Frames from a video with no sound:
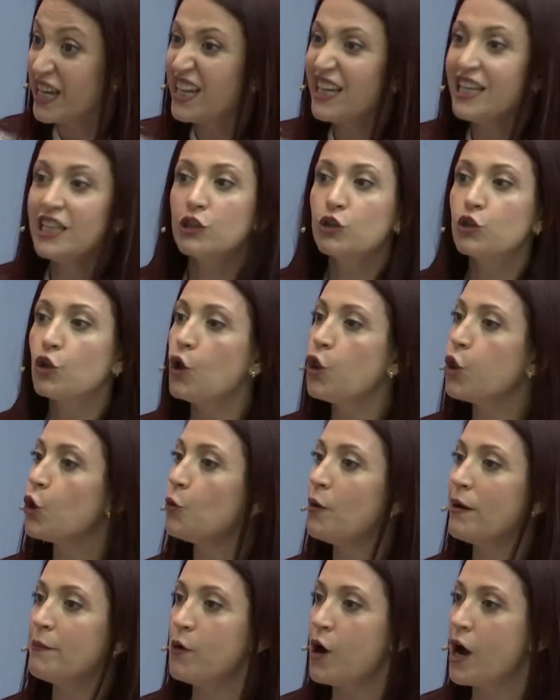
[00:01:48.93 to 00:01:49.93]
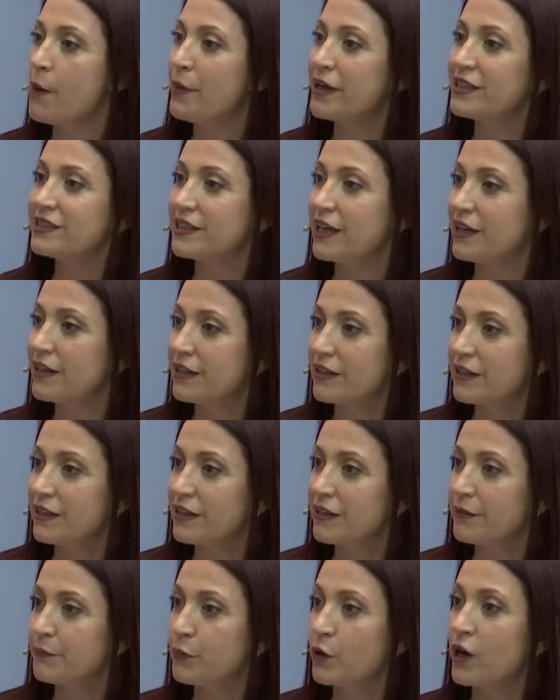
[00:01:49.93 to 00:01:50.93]
y todos vamos a pasar
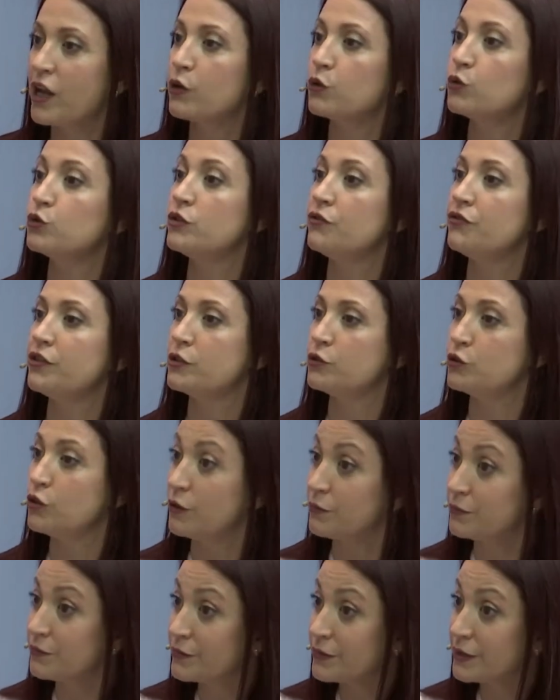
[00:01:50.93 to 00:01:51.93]
por la crucifixión.